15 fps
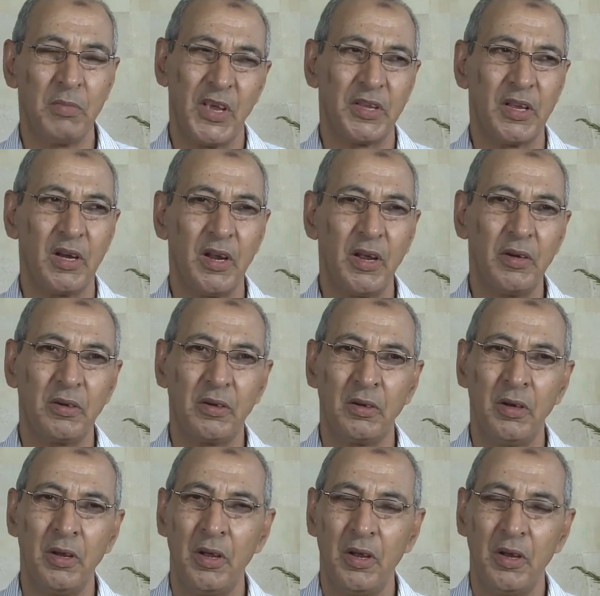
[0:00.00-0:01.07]
مثلا
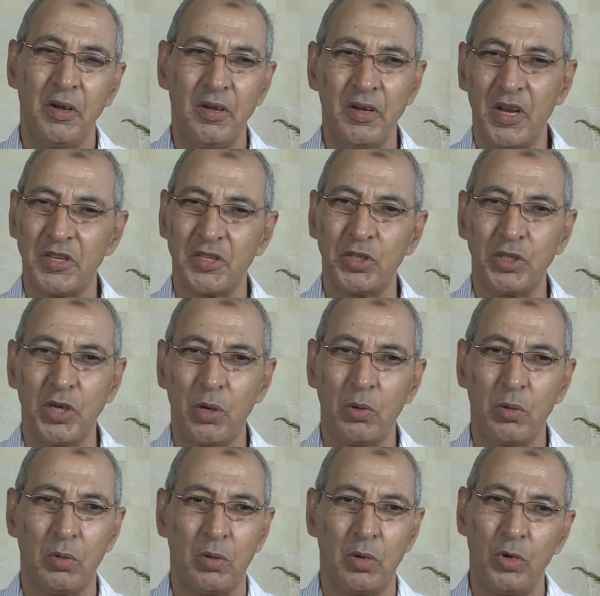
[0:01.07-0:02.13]
الناس
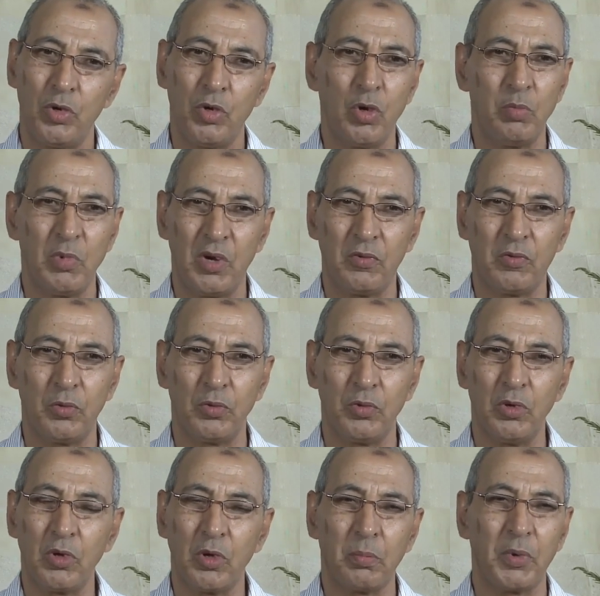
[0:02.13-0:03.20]
جاو اليوم
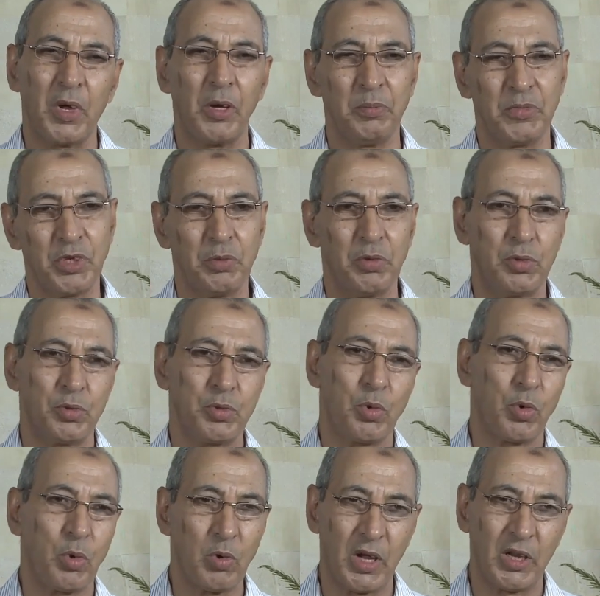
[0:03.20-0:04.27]
للفندق وغير يمشيو
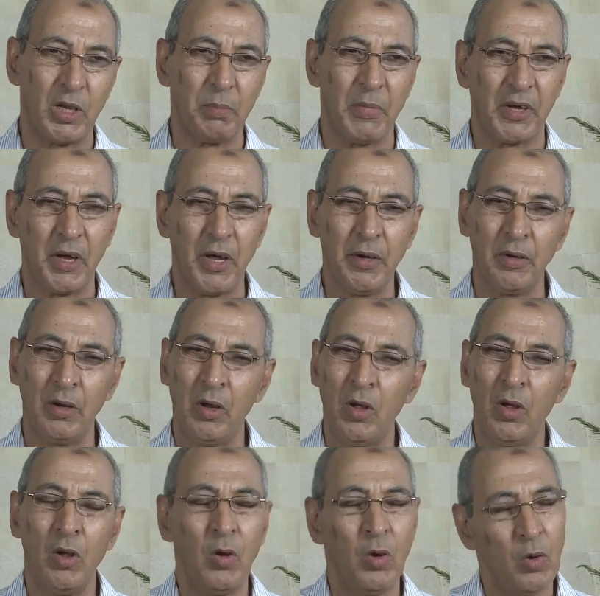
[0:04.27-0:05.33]
يزوروا واحد المكان
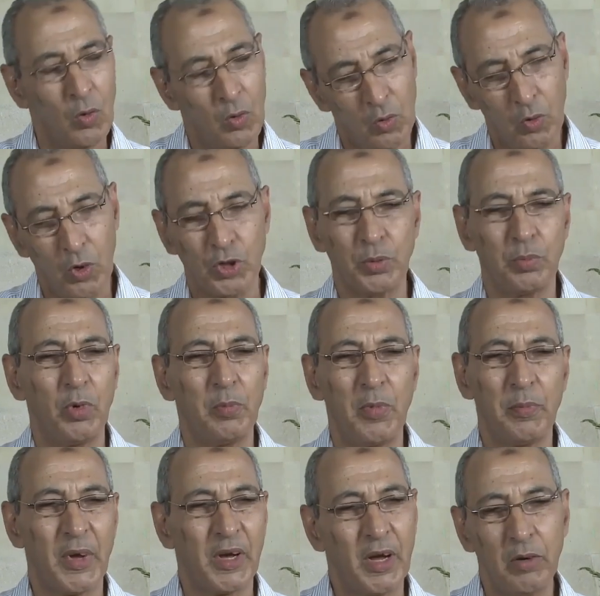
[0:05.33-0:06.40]

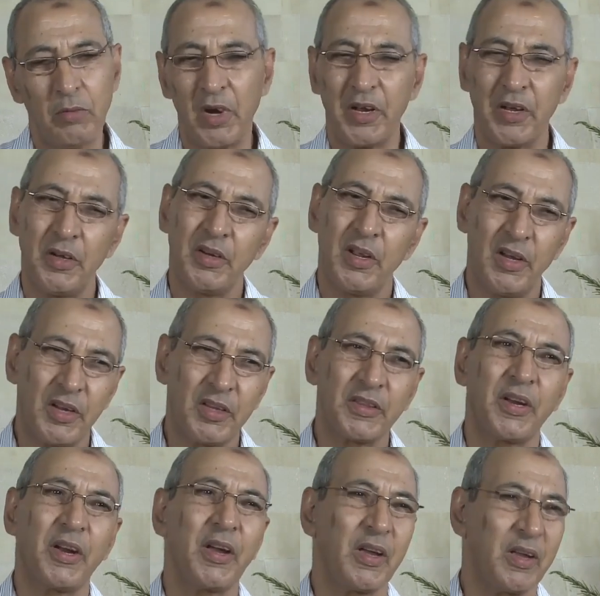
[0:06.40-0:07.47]
وعجبهم المكان ولكن قال لك
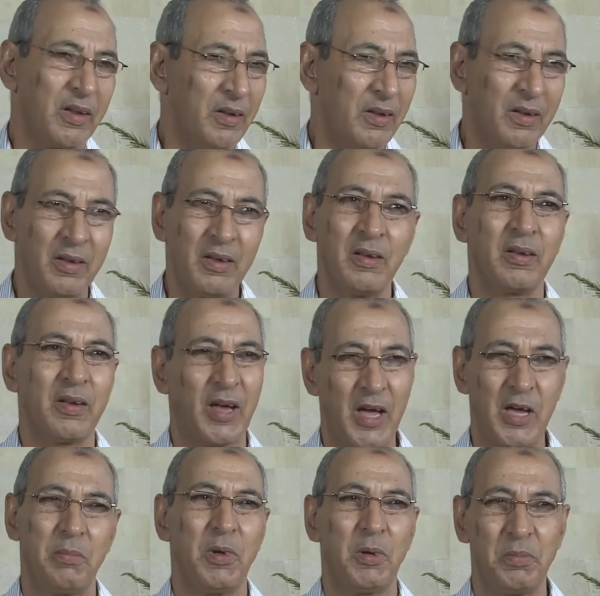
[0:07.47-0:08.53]
الطريق
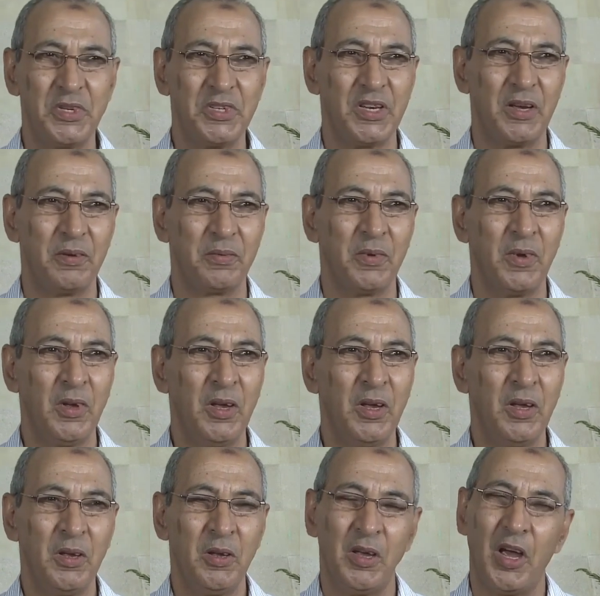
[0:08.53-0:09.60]
خايبه بزاف
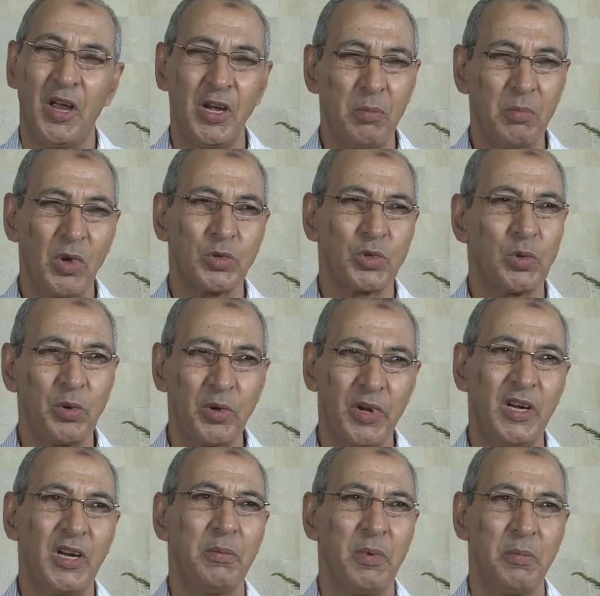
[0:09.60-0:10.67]
يعني ما وصلوا
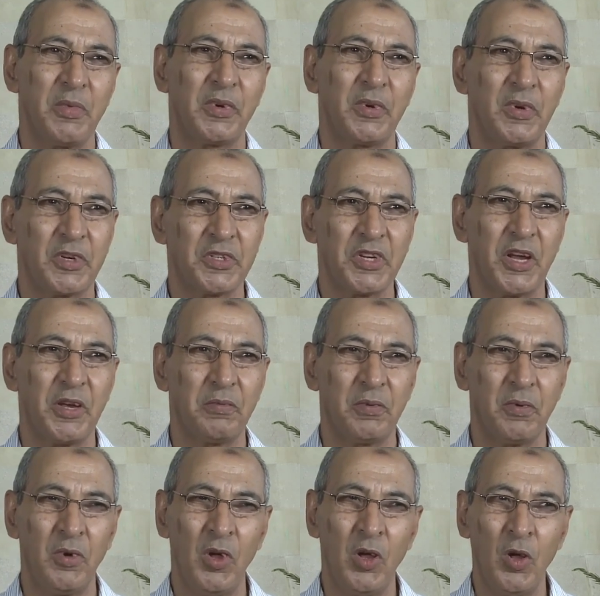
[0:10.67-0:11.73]
الا
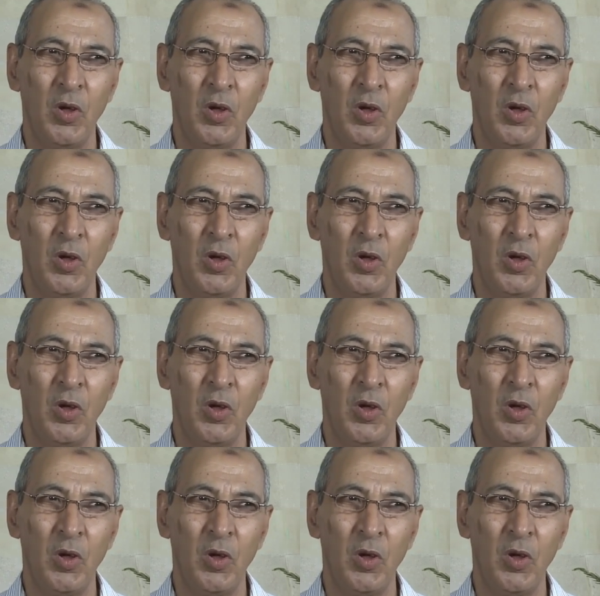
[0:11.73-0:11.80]
بالكشايف